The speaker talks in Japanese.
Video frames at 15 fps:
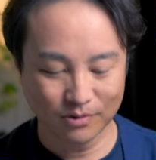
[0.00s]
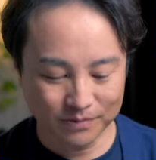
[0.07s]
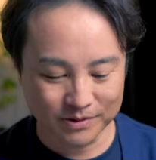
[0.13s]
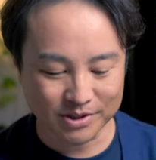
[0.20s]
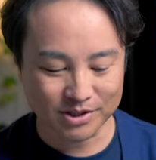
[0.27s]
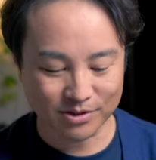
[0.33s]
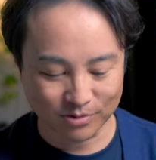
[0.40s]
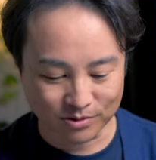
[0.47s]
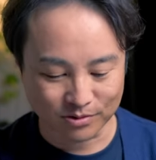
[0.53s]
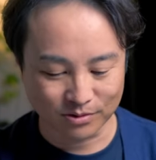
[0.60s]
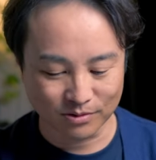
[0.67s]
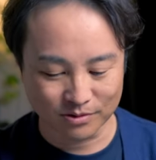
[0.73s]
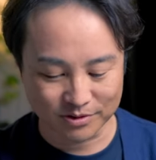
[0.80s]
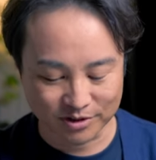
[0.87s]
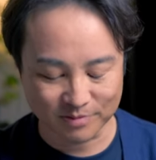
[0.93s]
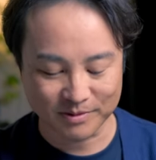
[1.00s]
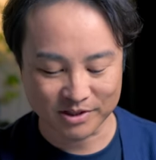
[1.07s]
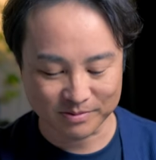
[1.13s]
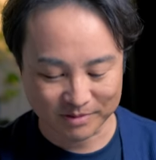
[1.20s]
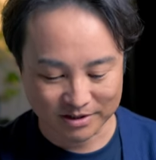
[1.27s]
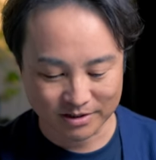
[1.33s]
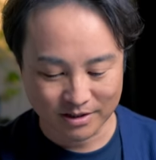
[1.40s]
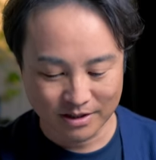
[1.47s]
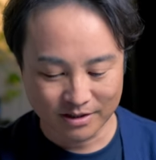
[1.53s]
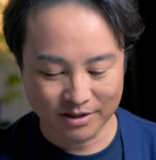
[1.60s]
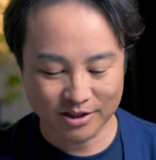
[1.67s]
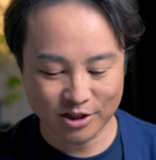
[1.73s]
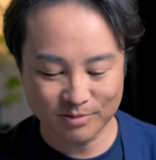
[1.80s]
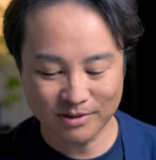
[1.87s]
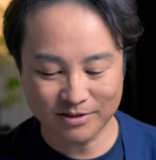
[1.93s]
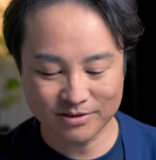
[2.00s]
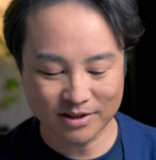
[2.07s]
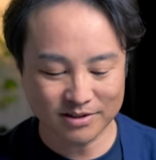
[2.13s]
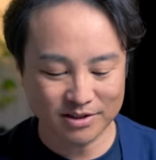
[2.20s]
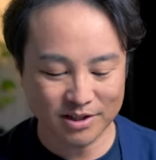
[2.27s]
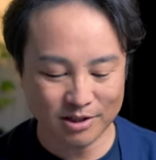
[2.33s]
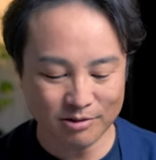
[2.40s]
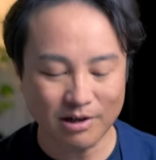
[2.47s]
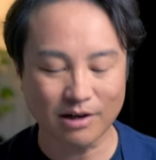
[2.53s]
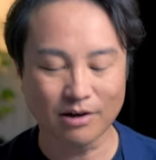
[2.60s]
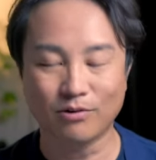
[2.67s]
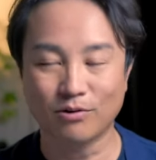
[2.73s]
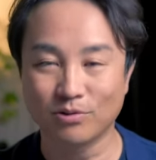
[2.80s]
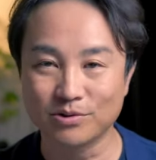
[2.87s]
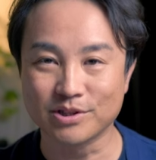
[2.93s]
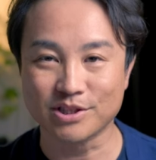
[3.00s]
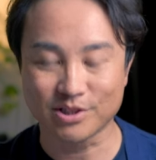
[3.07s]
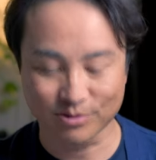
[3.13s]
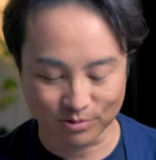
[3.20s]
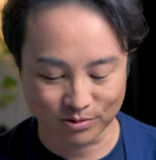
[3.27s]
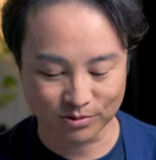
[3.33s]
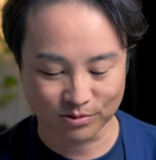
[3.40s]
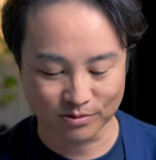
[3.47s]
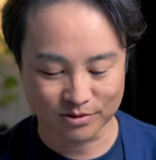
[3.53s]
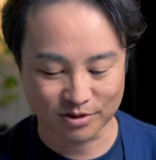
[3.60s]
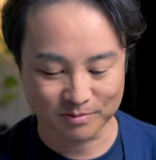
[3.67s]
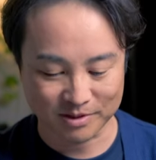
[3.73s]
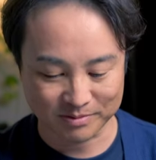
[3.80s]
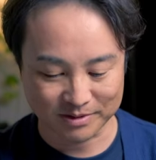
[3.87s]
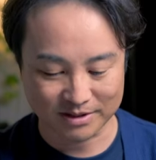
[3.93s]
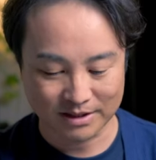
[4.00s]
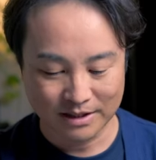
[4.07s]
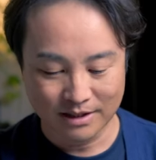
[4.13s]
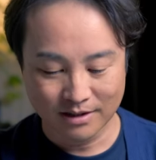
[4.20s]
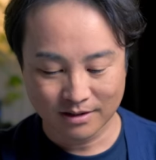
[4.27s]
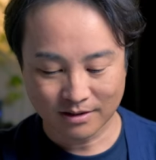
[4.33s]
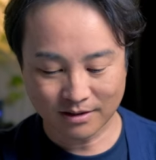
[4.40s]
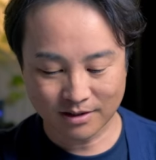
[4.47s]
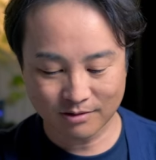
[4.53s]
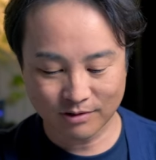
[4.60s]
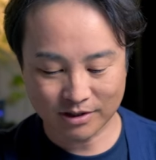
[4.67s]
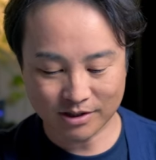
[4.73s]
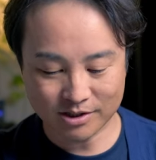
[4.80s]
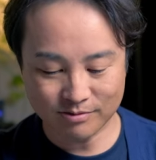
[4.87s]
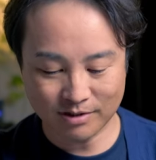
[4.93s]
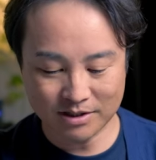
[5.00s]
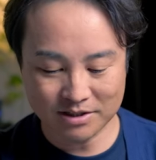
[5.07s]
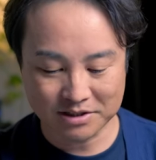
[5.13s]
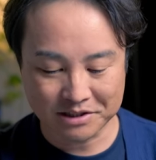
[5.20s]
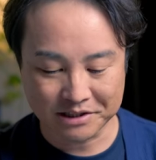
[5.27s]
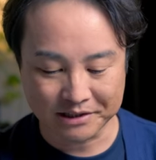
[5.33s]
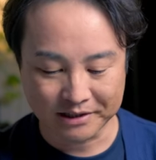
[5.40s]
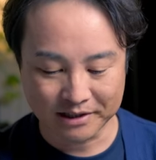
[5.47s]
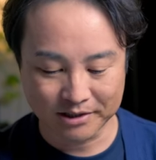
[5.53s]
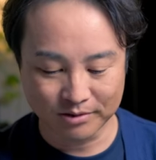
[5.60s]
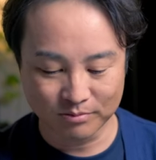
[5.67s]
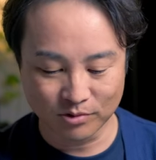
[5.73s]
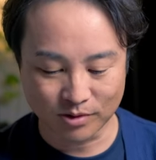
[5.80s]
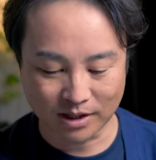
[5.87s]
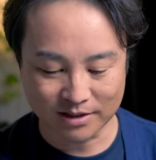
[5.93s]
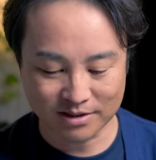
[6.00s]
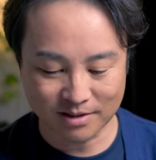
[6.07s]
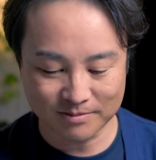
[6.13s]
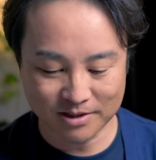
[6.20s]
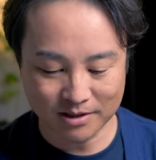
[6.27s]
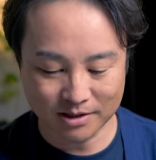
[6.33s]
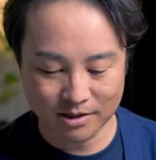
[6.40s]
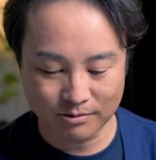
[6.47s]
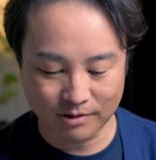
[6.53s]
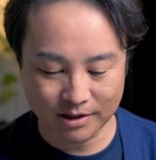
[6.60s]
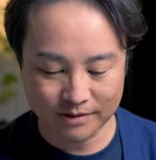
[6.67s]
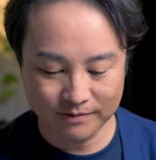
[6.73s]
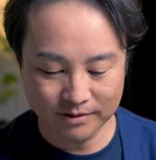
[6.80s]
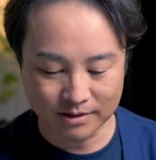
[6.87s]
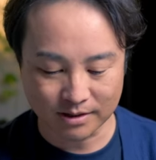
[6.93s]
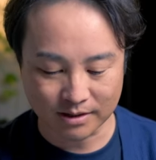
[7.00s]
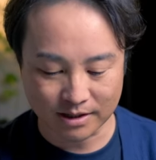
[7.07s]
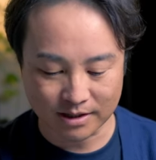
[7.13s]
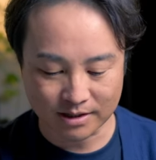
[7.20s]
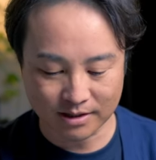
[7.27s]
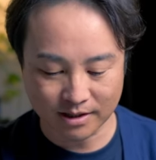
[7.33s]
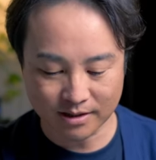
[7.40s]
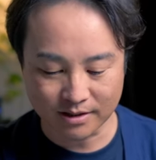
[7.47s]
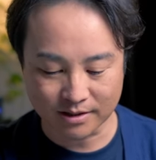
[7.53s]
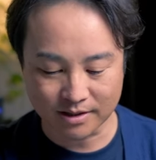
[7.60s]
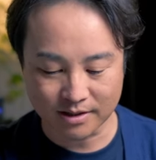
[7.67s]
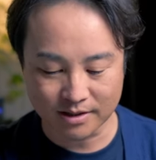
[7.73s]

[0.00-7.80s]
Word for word: オフにしておくとお勧めします。で、昼間の撮影ではオンにしておくことをお勧めします。だから私はですね、あのもうカスタム設定で割り振ってて、一回一回